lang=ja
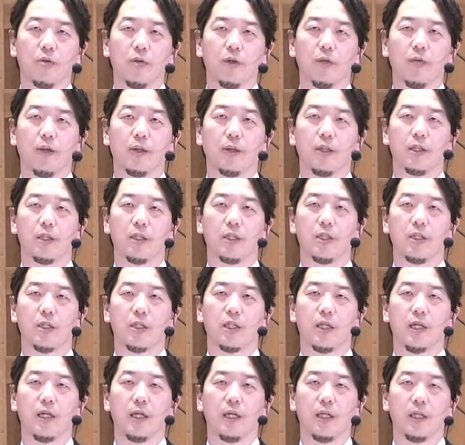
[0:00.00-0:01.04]
追って私に
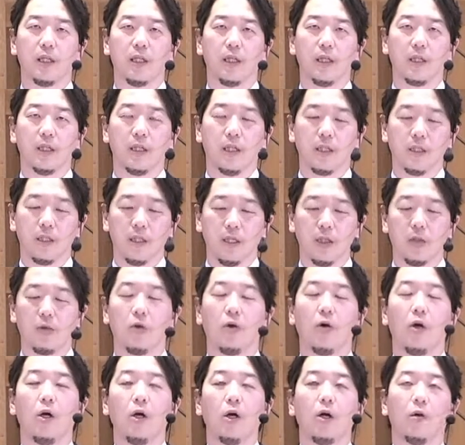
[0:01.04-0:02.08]
従ってきなさい」
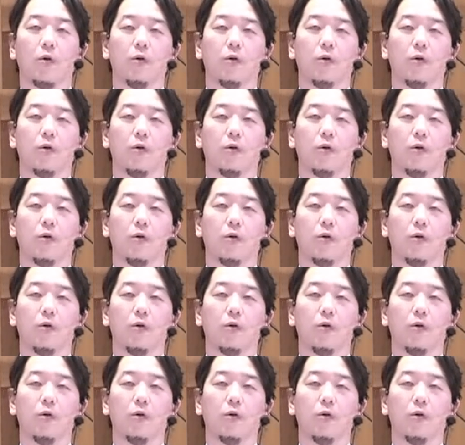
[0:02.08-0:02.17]
と